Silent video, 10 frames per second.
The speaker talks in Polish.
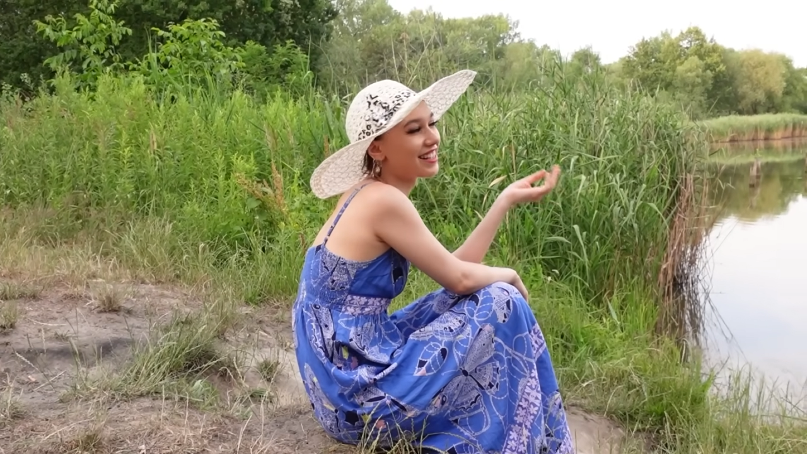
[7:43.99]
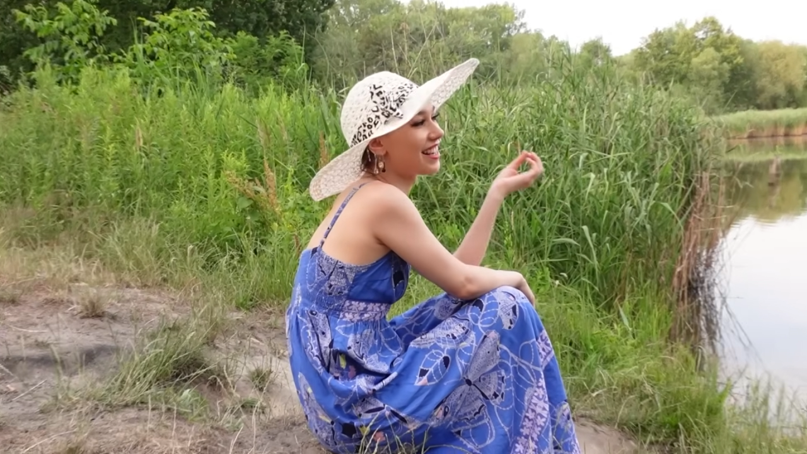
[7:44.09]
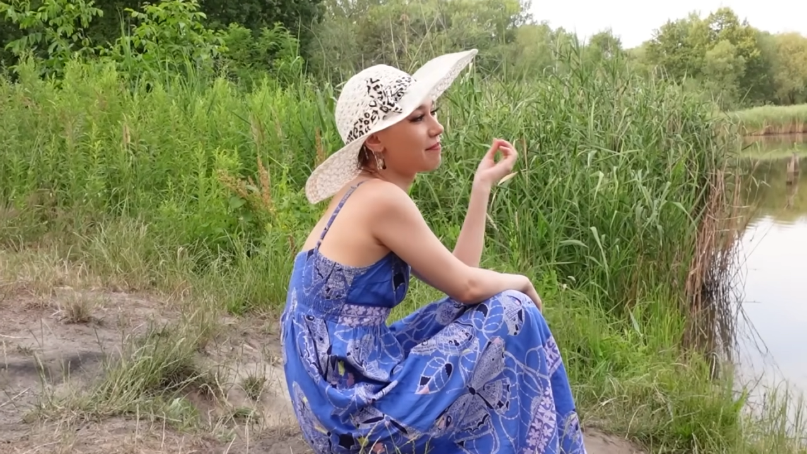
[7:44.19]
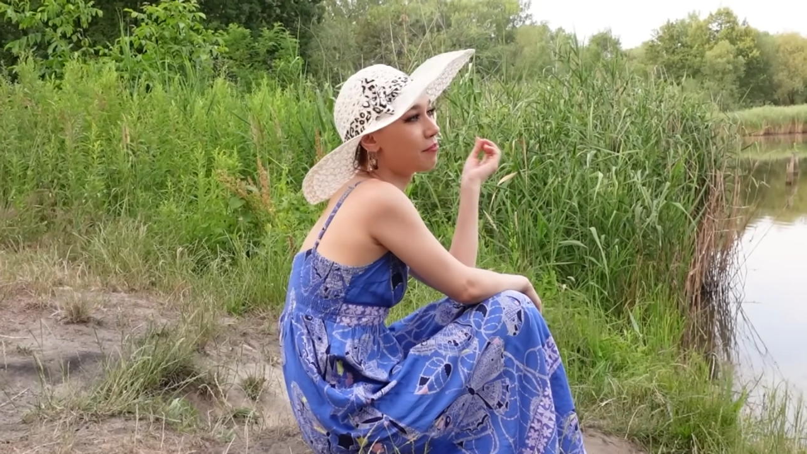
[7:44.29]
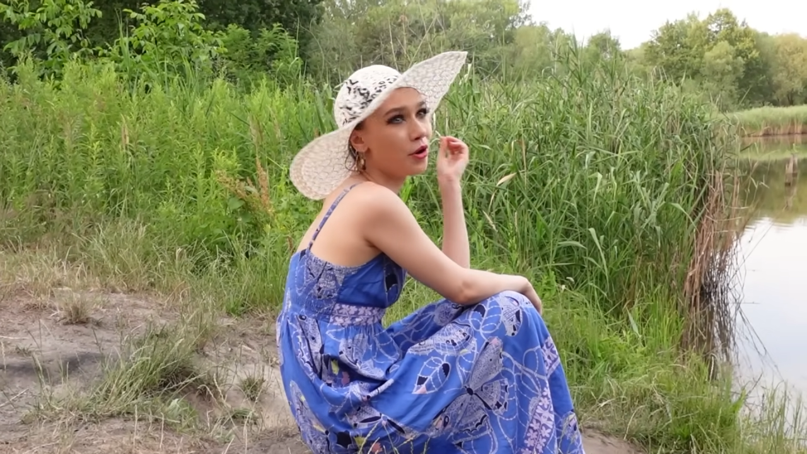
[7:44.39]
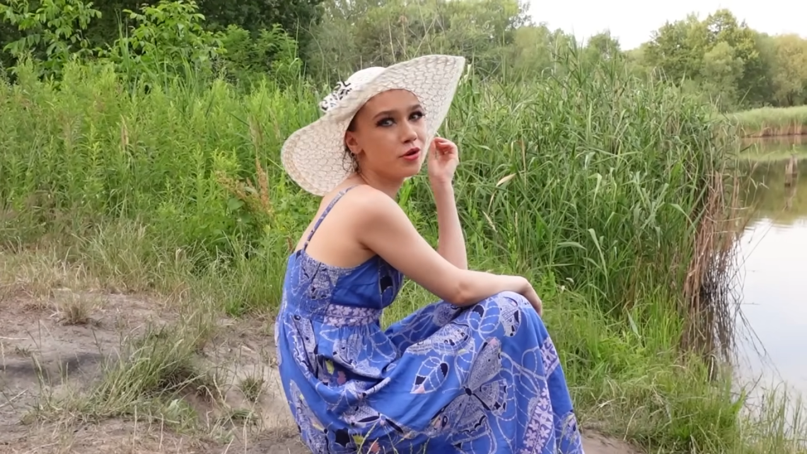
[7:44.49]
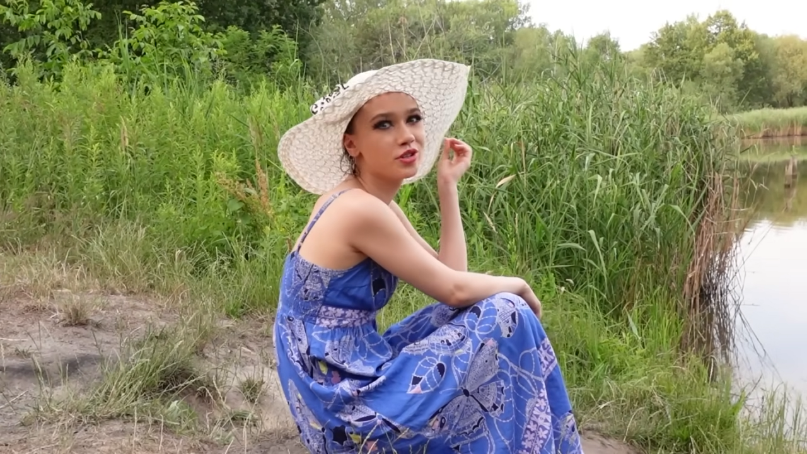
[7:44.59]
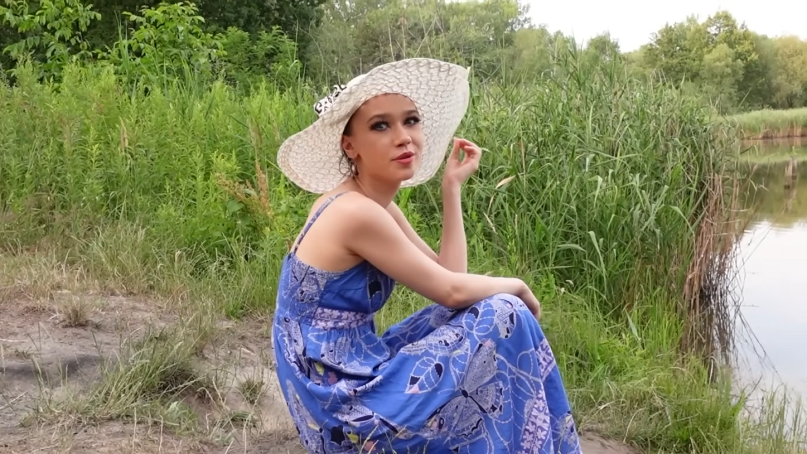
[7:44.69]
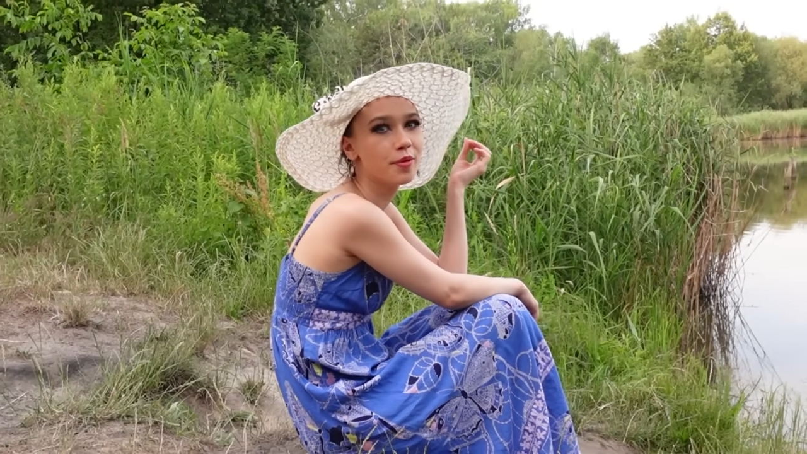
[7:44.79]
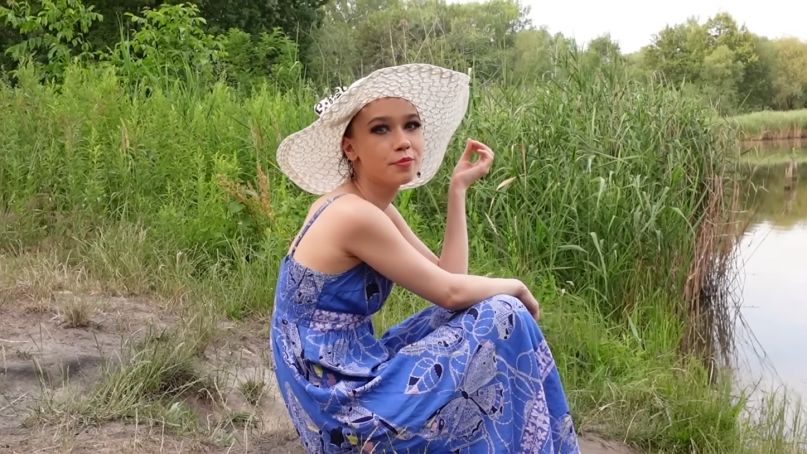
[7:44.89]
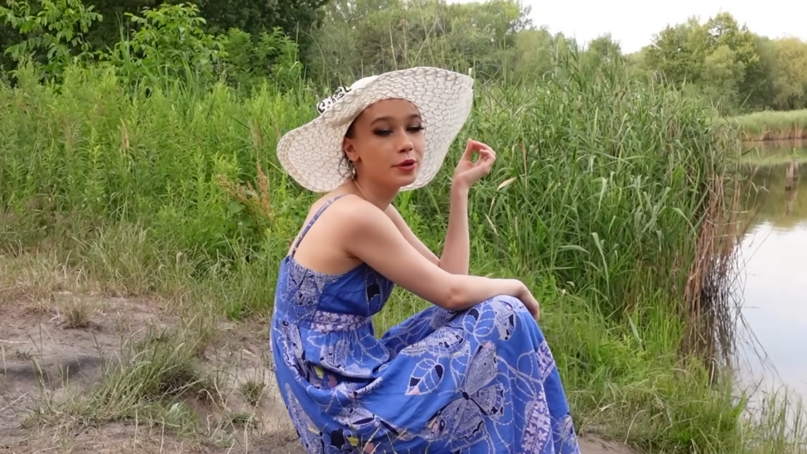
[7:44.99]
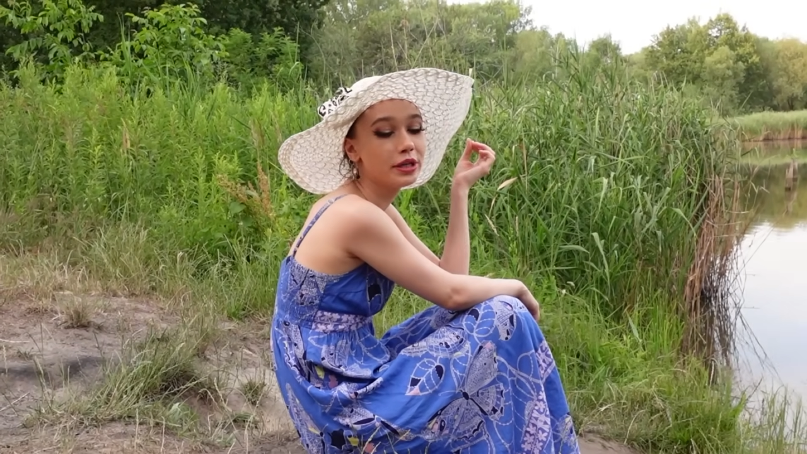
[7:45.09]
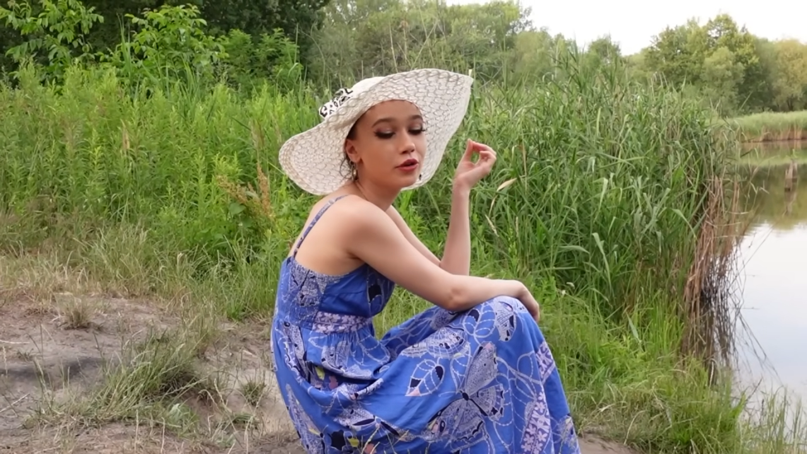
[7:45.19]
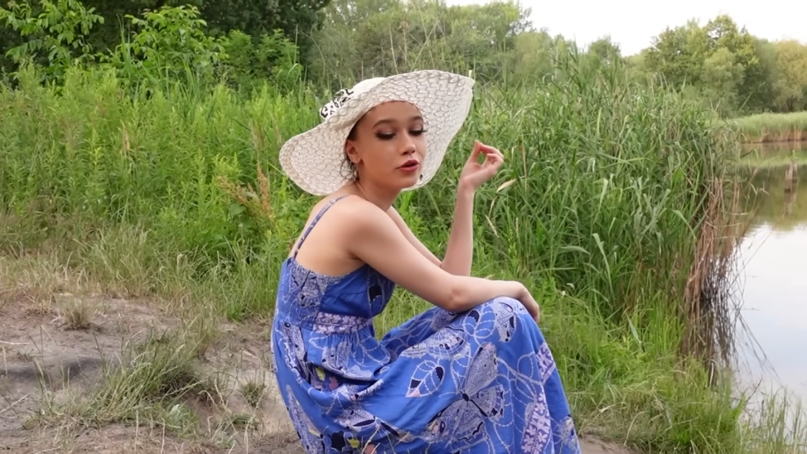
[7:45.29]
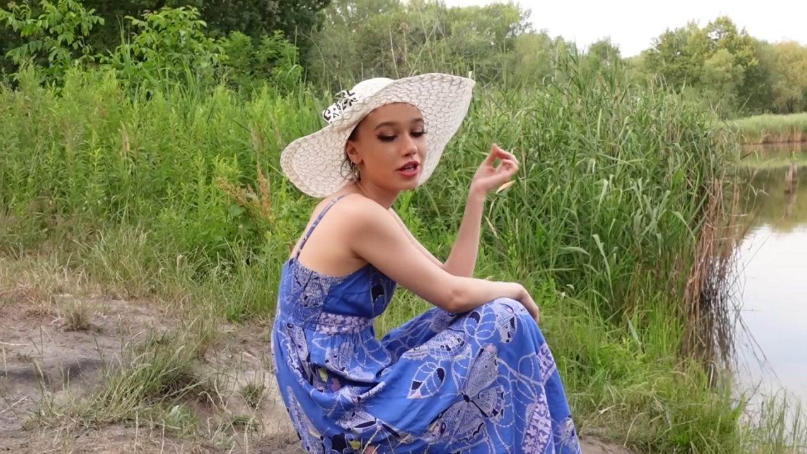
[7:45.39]
że boją się
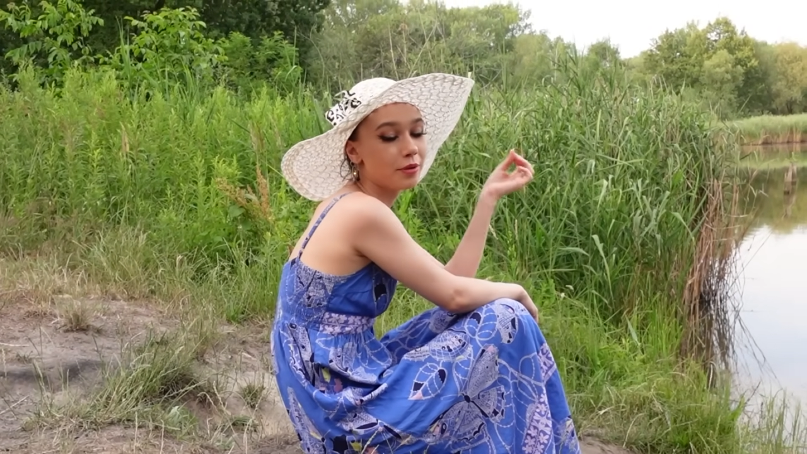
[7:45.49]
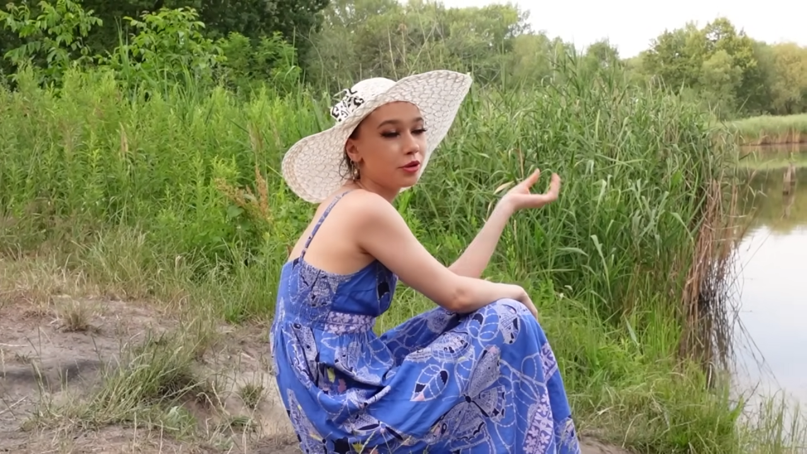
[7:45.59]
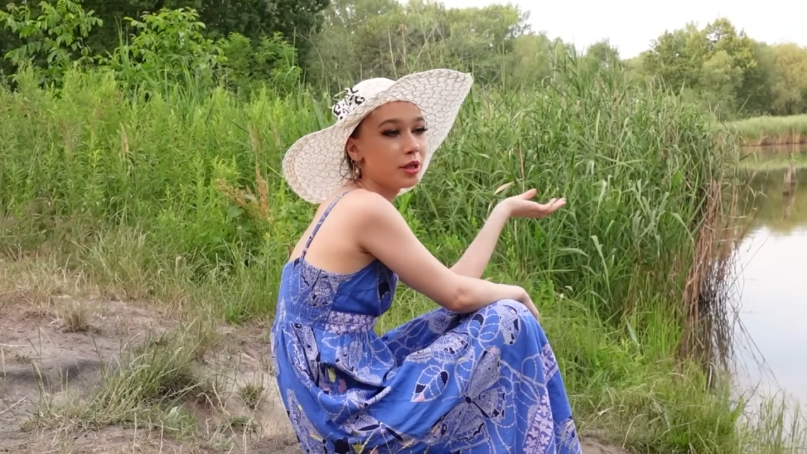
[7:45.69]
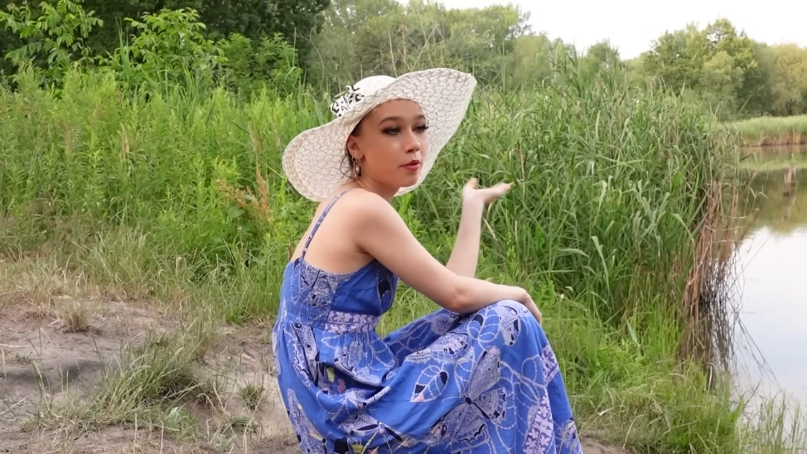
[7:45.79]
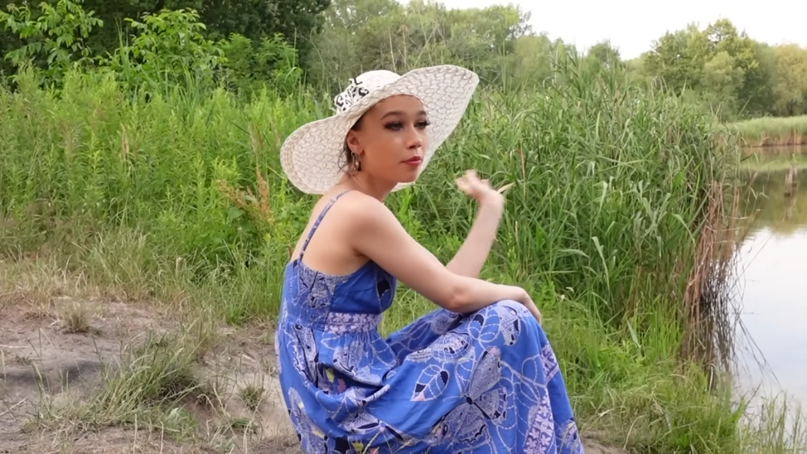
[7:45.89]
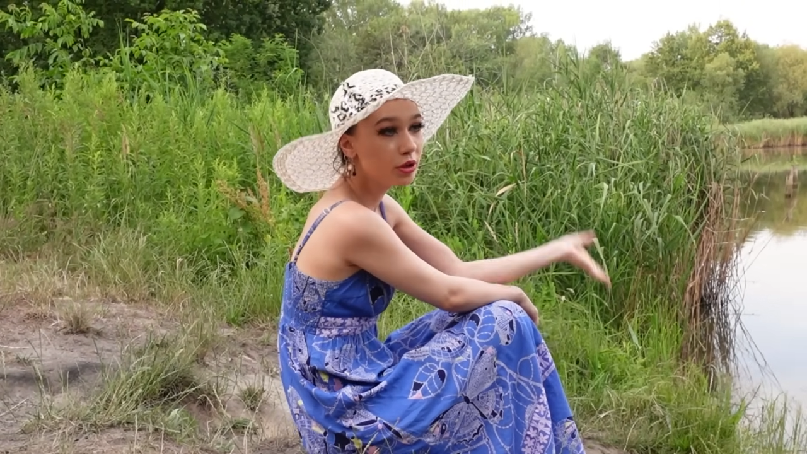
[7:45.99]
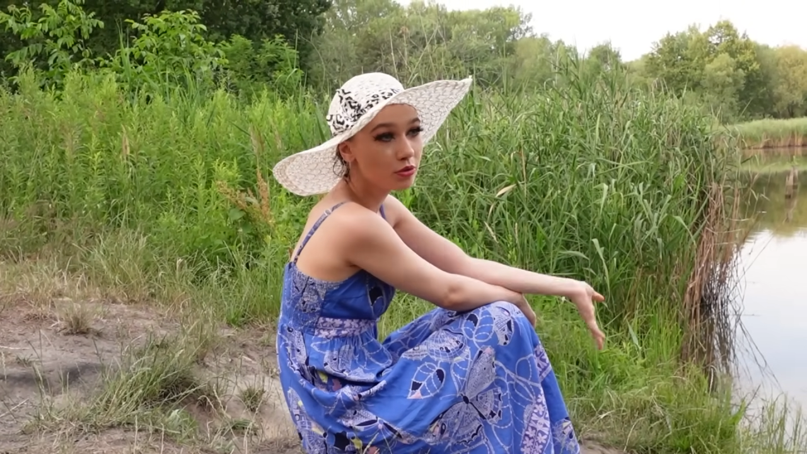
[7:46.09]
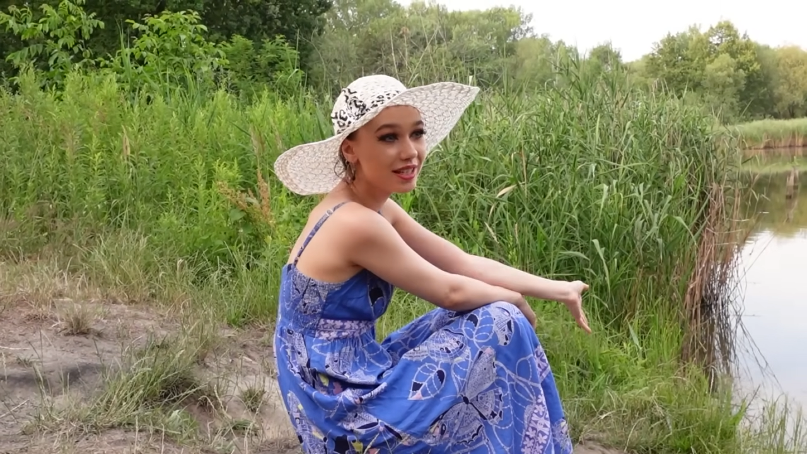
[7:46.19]
popłynąć albo nie popłyną